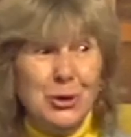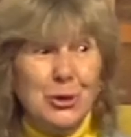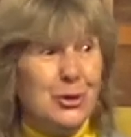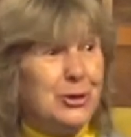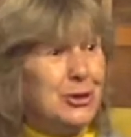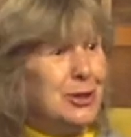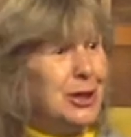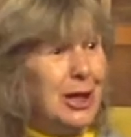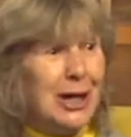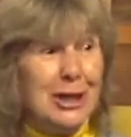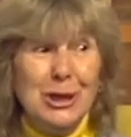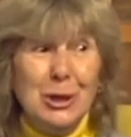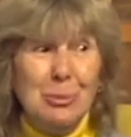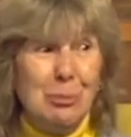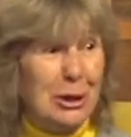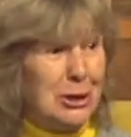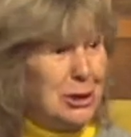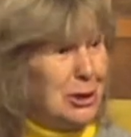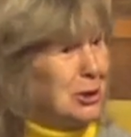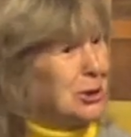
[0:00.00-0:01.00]
То есть я не
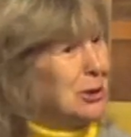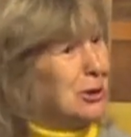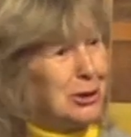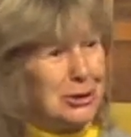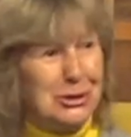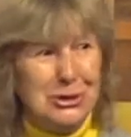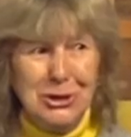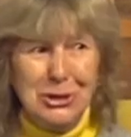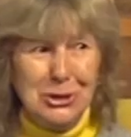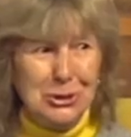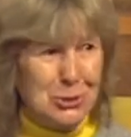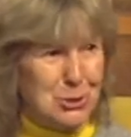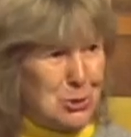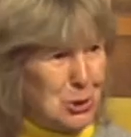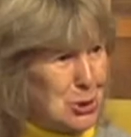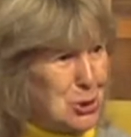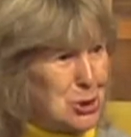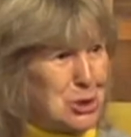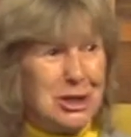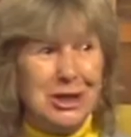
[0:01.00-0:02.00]
поехала ни к
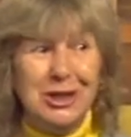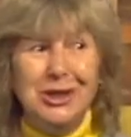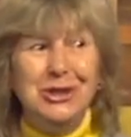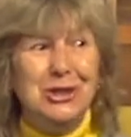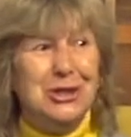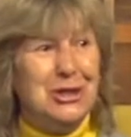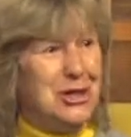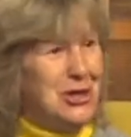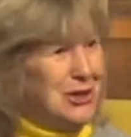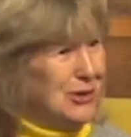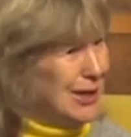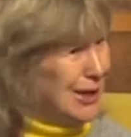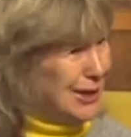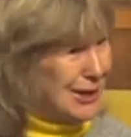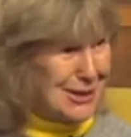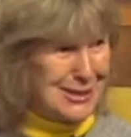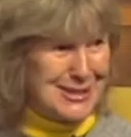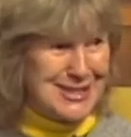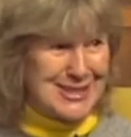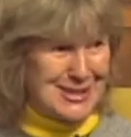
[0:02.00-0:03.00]
дочке, mm-hmm. ни на
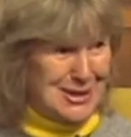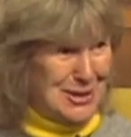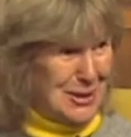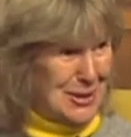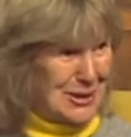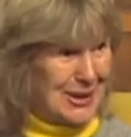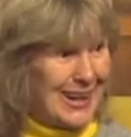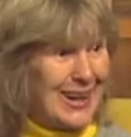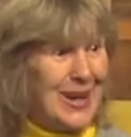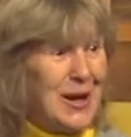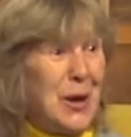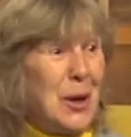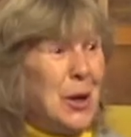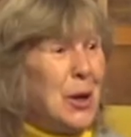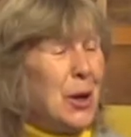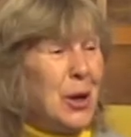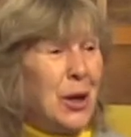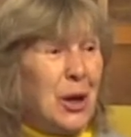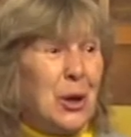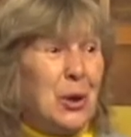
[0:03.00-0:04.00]
концерт.
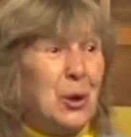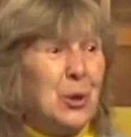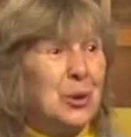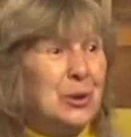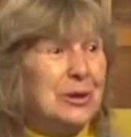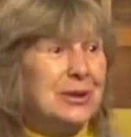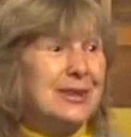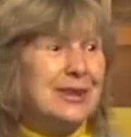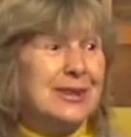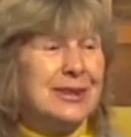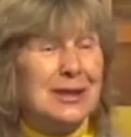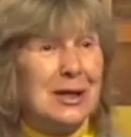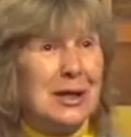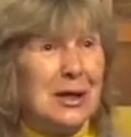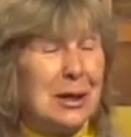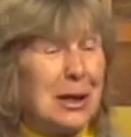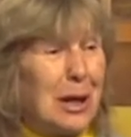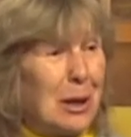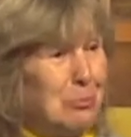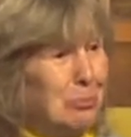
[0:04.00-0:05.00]
И
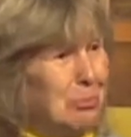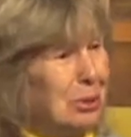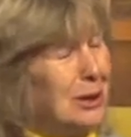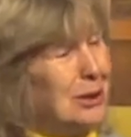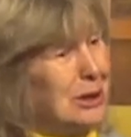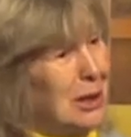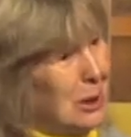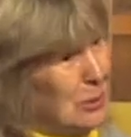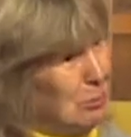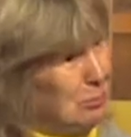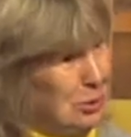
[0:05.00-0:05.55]
так было